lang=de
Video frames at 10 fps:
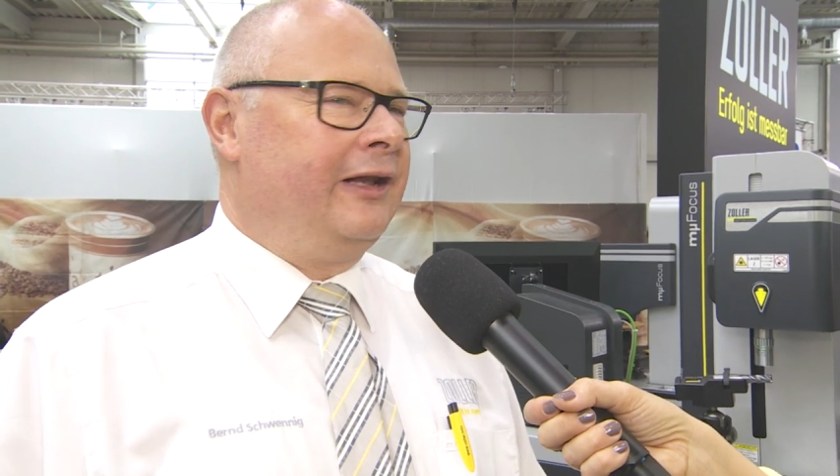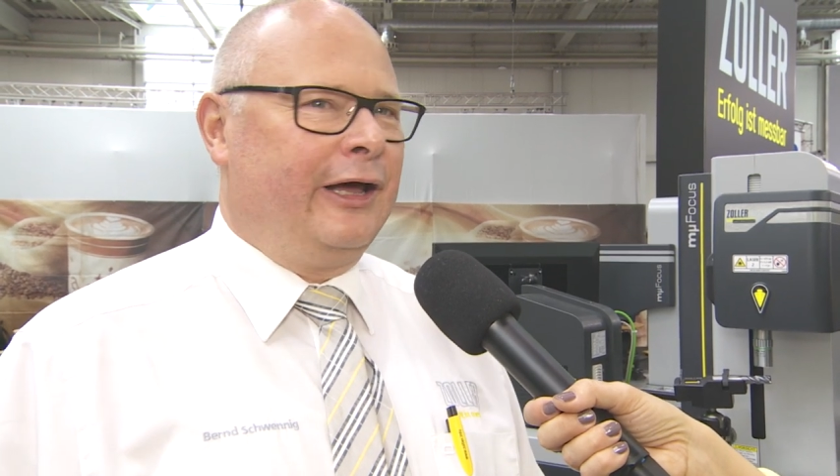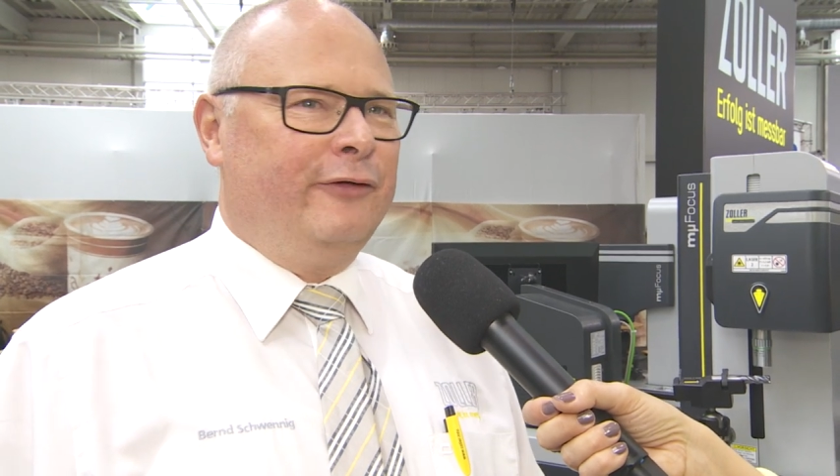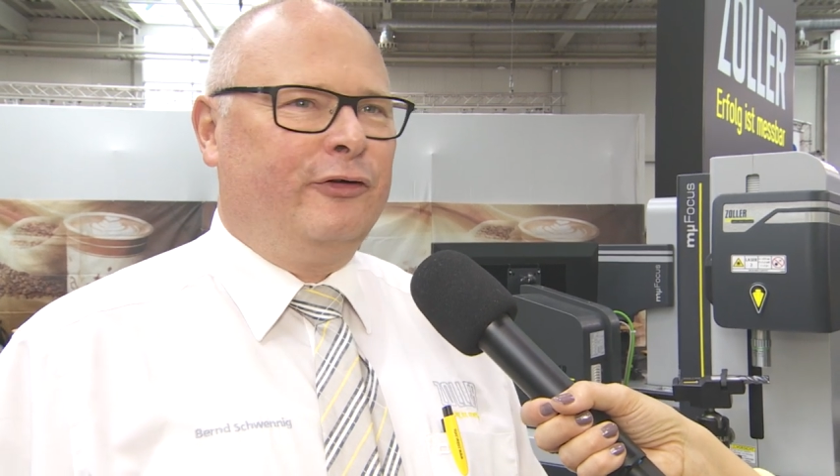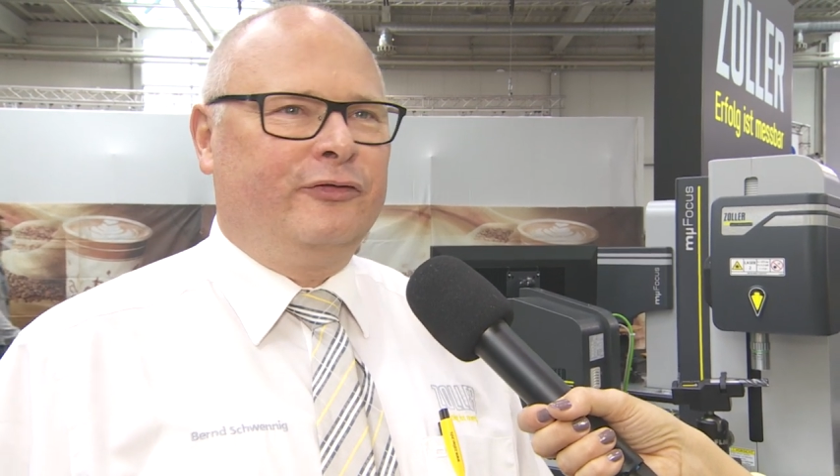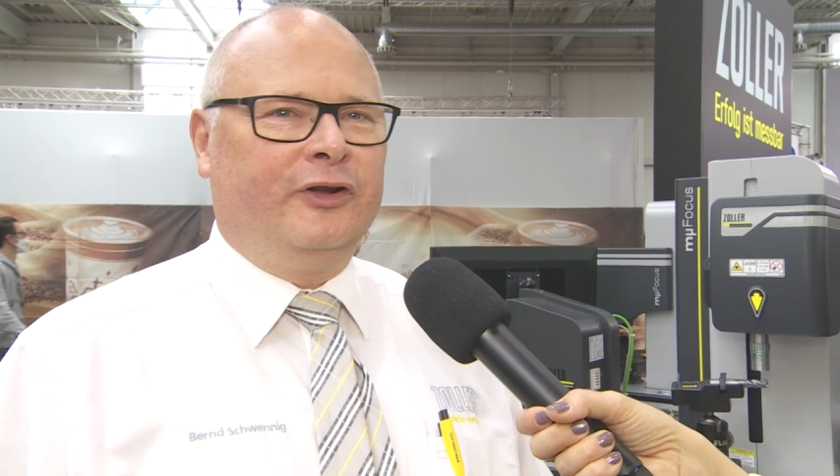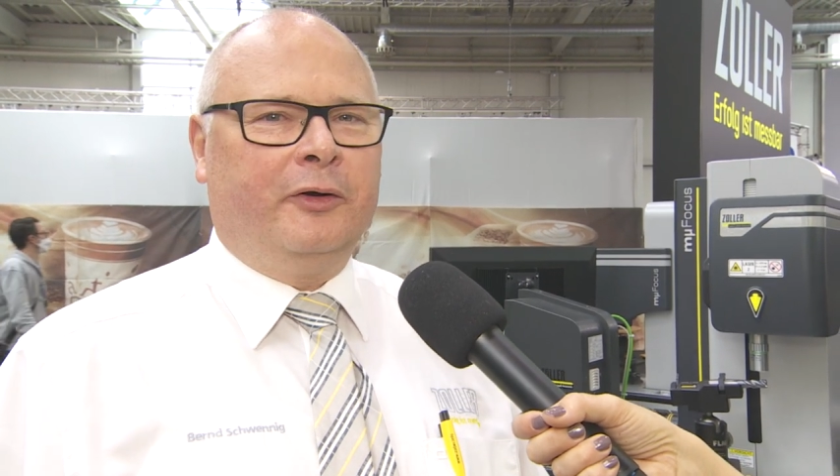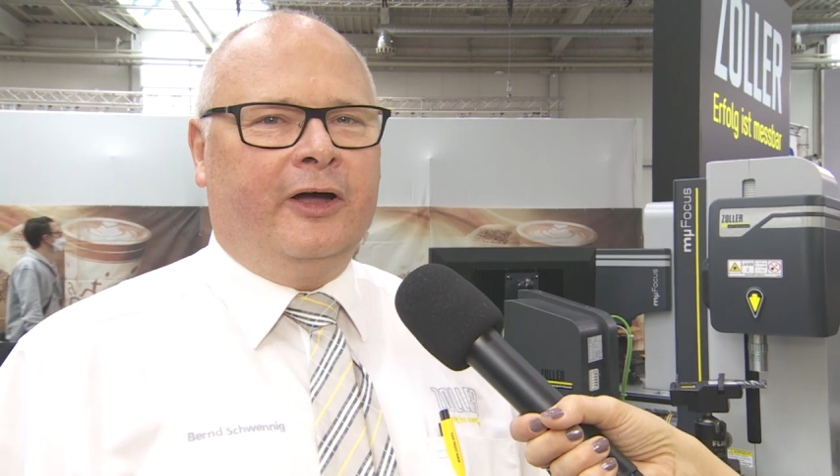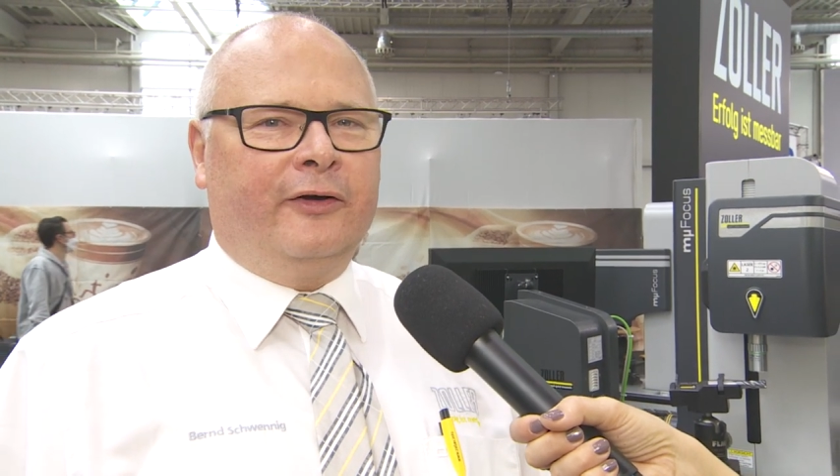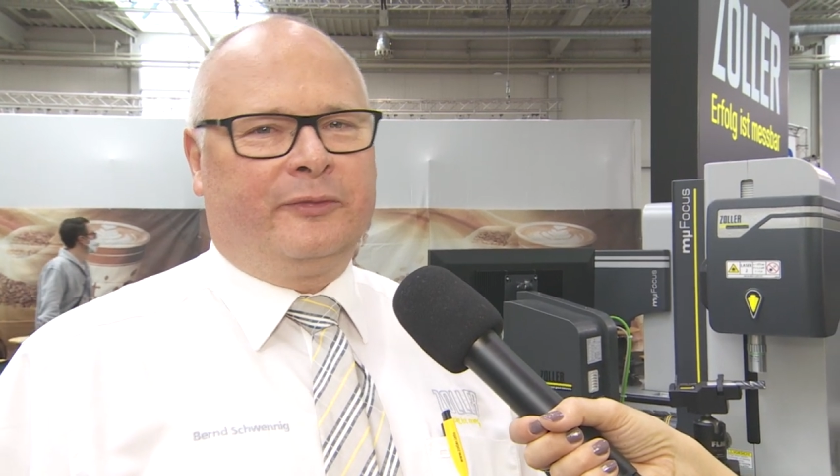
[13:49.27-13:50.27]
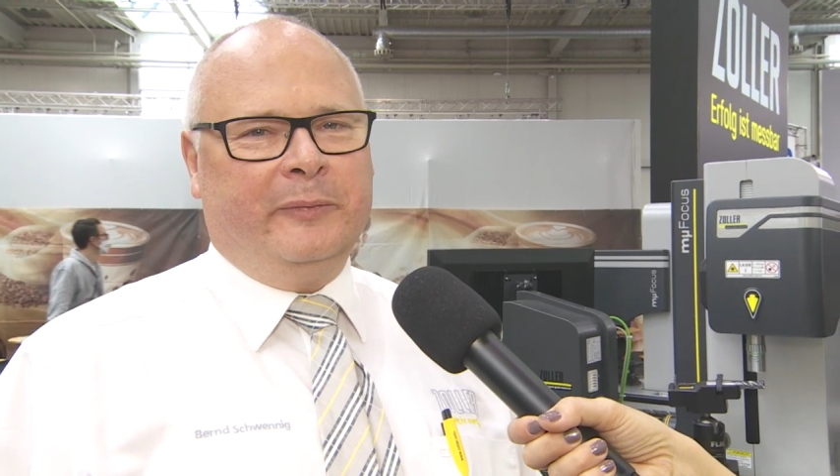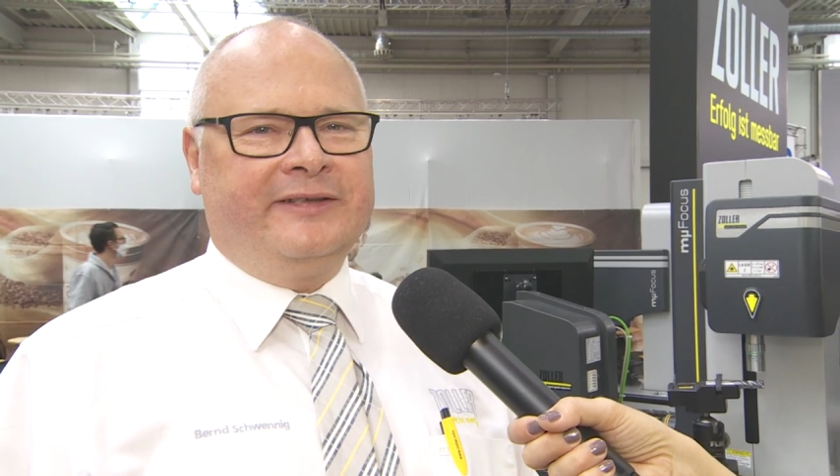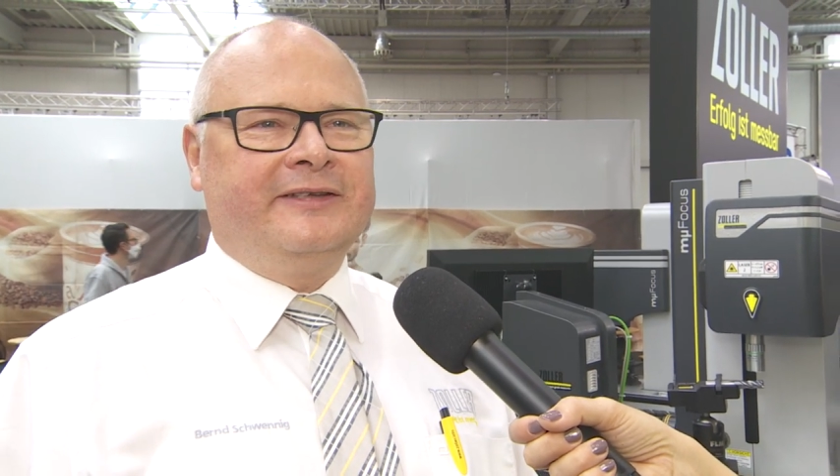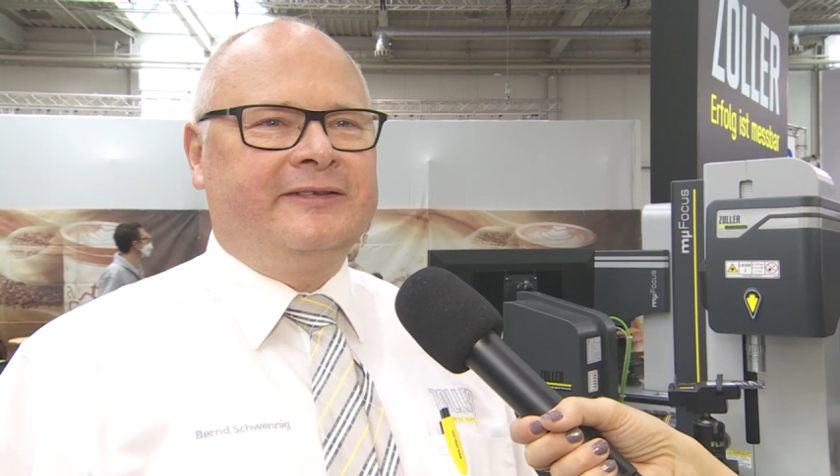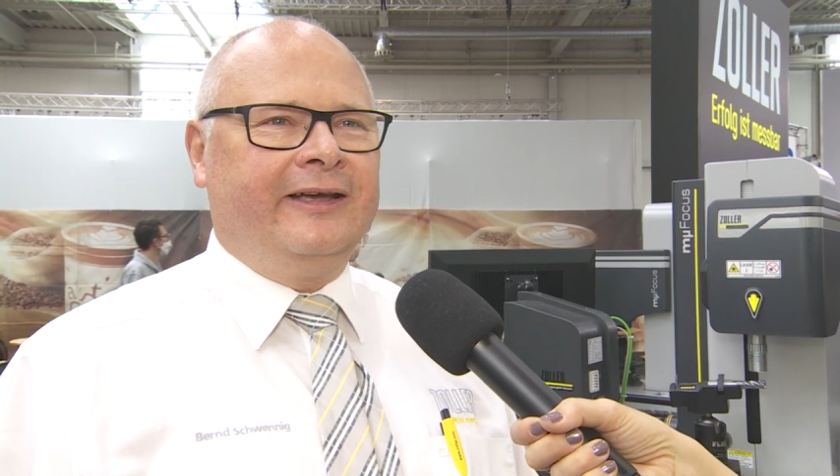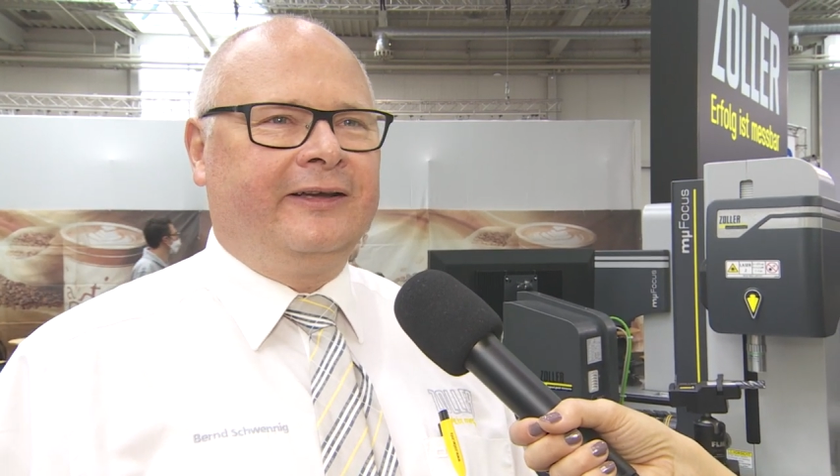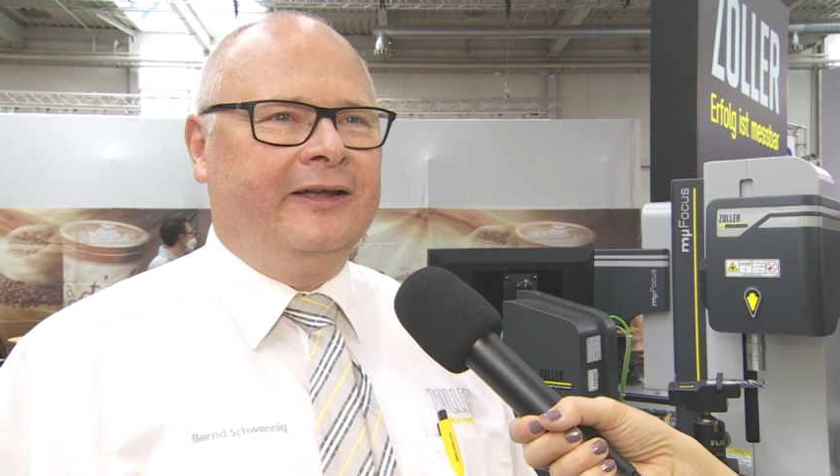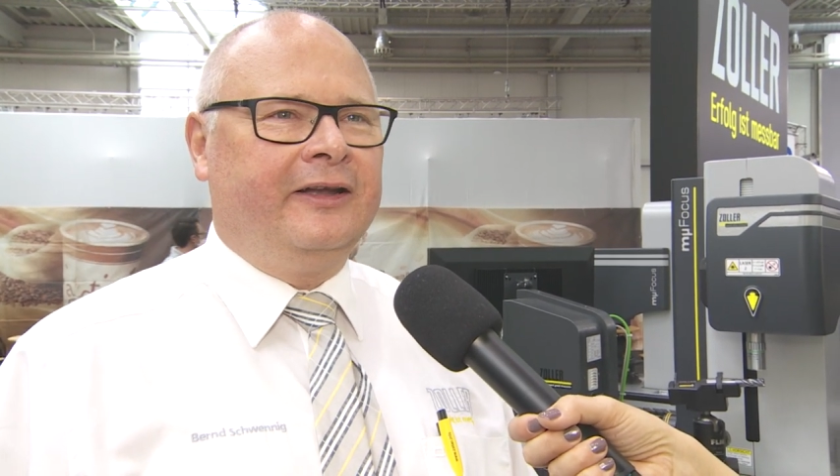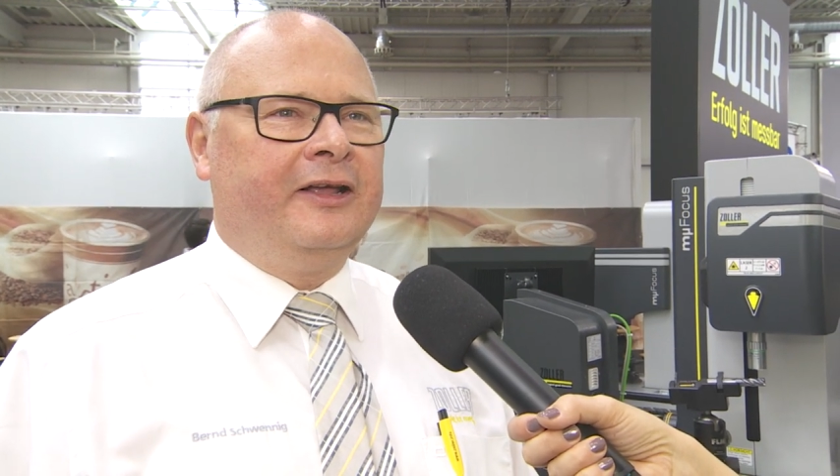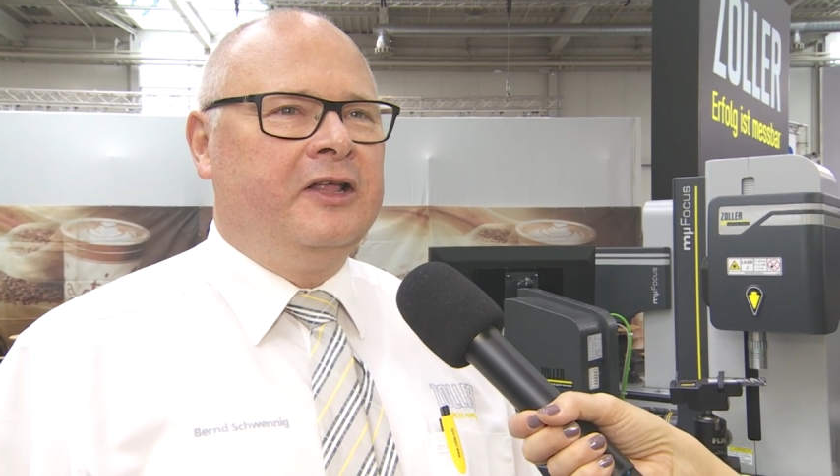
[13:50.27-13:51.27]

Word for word: live auf der, auf der Messe sein kann,